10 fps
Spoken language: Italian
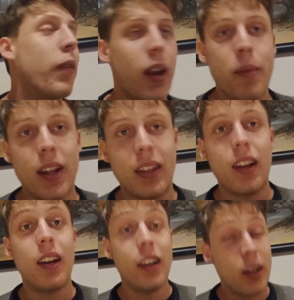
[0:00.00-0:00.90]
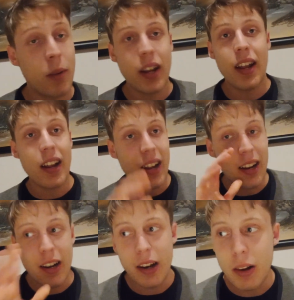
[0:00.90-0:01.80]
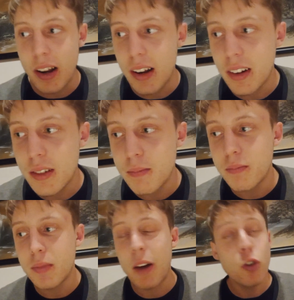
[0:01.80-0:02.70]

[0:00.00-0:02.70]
Veramente. Diciamo che ha